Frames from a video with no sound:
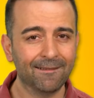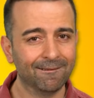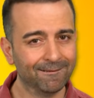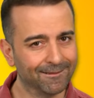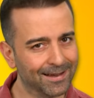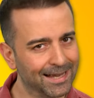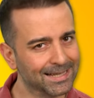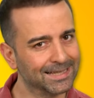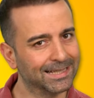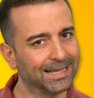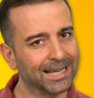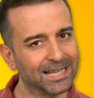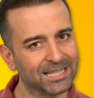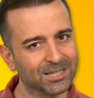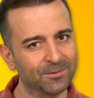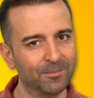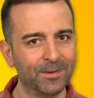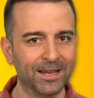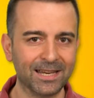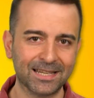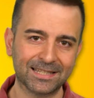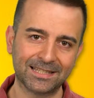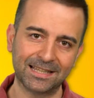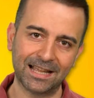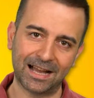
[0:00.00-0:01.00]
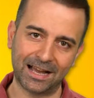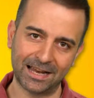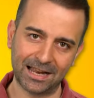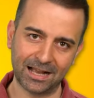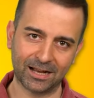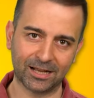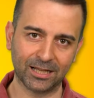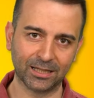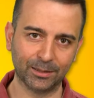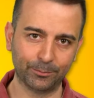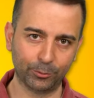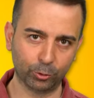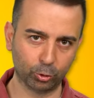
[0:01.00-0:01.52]
Vazgeçmenizle
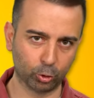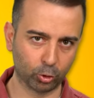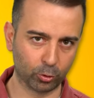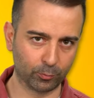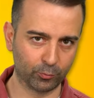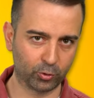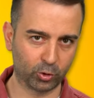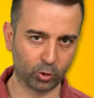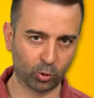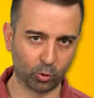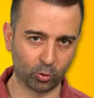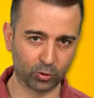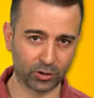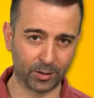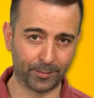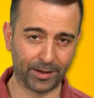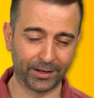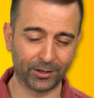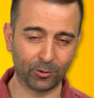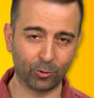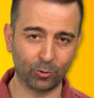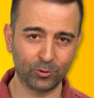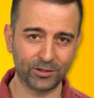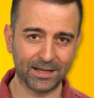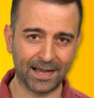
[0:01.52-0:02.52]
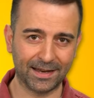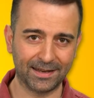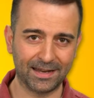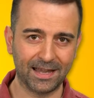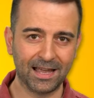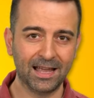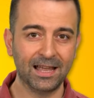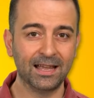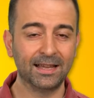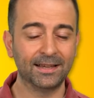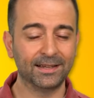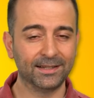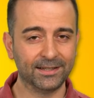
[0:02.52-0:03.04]
alakalı bir durum çoğu zaman. O yüzden
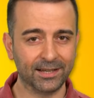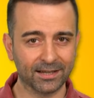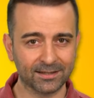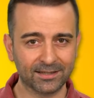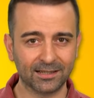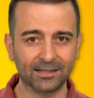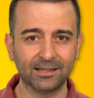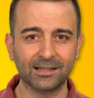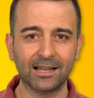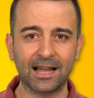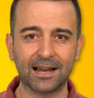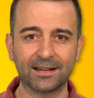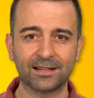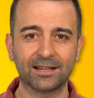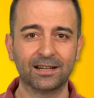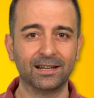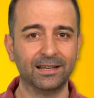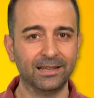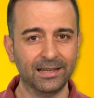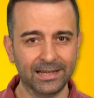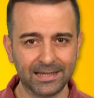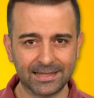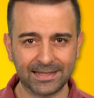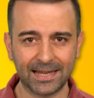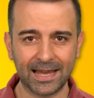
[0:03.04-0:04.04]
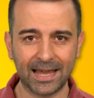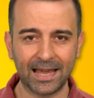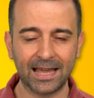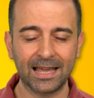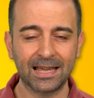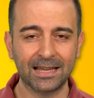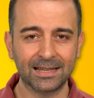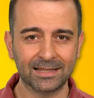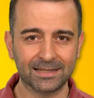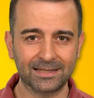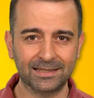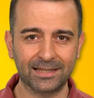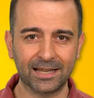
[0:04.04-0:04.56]
Yazılılar, lise
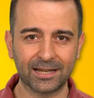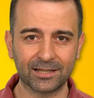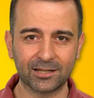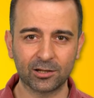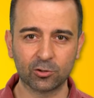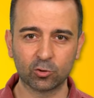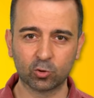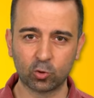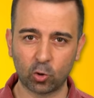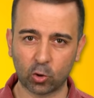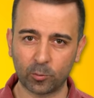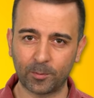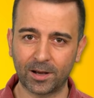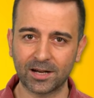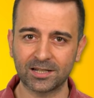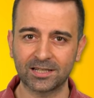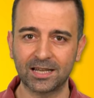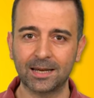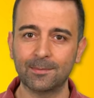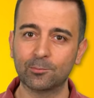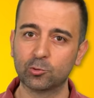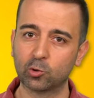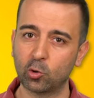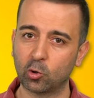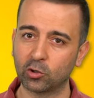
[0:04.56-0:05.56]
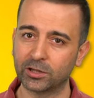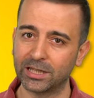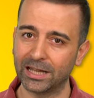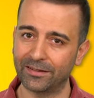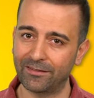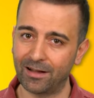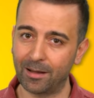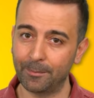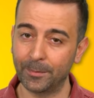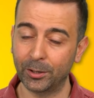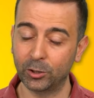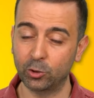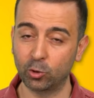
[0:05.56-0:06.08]
sizler için zor başlayıp zor
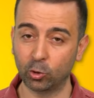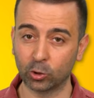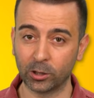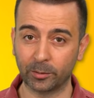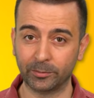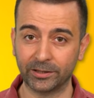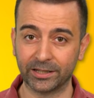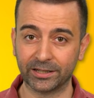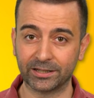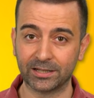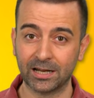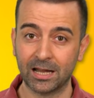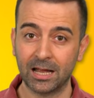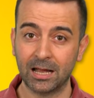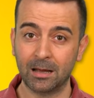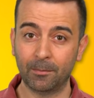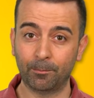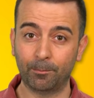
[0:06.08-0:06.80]
devam ediyor olabilir.